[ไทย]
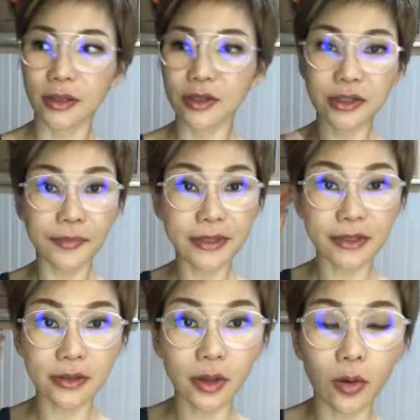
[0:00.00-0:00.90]
เดี๋ยวจะเป็นส
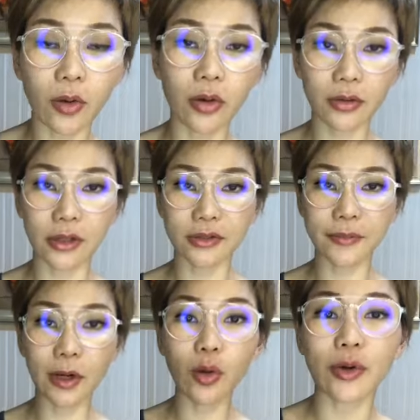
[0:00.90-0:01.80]
โตรกเดี๋ยวจะ
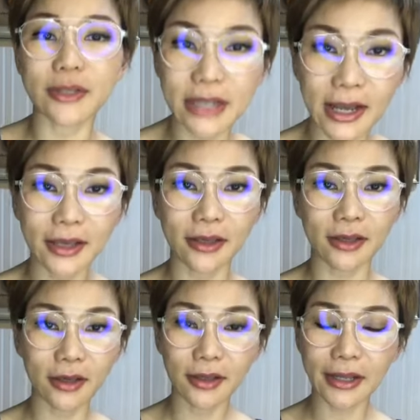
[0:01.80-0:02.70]
เป็นโรคหัวใจ
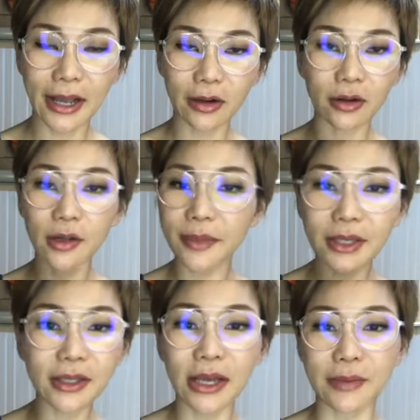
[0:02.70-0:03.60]
นะคะก็เลยไม่
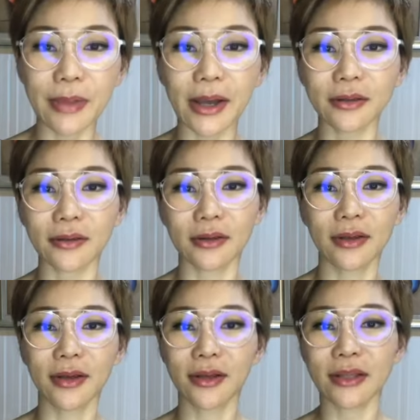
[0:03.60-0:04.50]
กินไขมัน
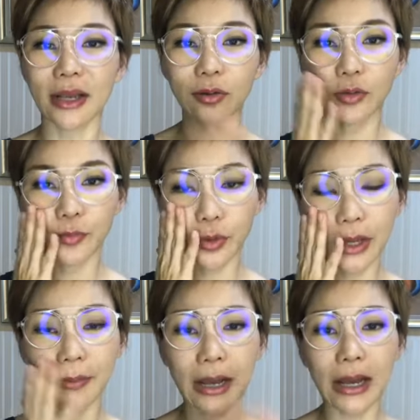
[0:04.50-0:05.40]
นะคุณปุญ
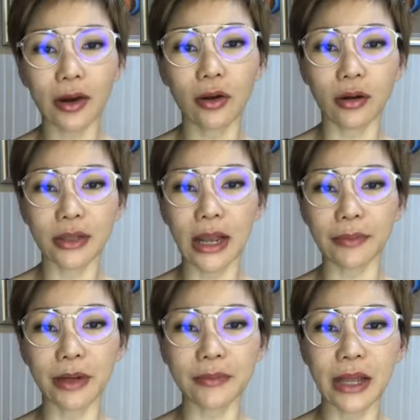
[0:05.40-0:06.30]
ญาภาขอถา
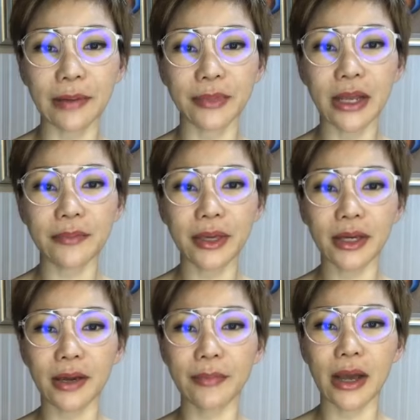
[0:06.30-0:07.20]
มคำถามได้ไหม
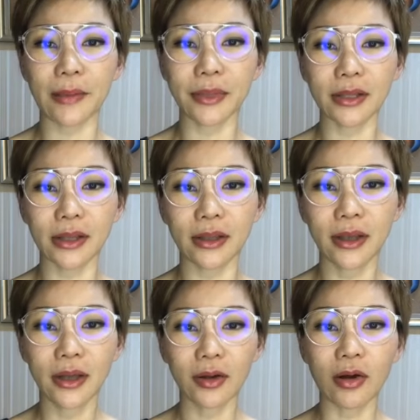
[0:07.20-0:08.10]
คะมาไม่ทัน
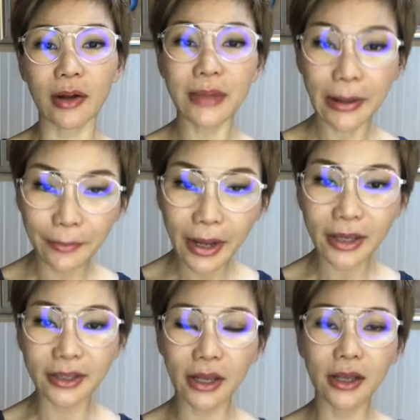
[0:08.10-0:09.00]
ขอคำถามใหม่
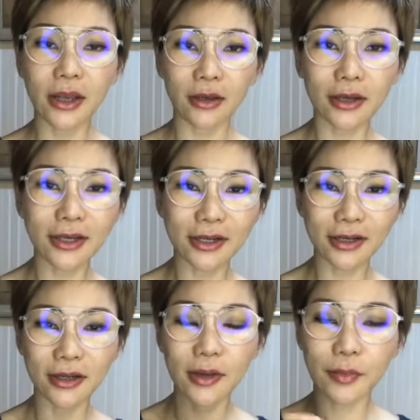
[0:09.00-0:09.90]
นะก็คือ
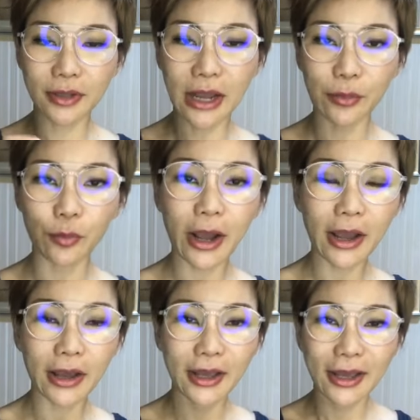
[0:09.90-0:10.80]
หมอถามว่า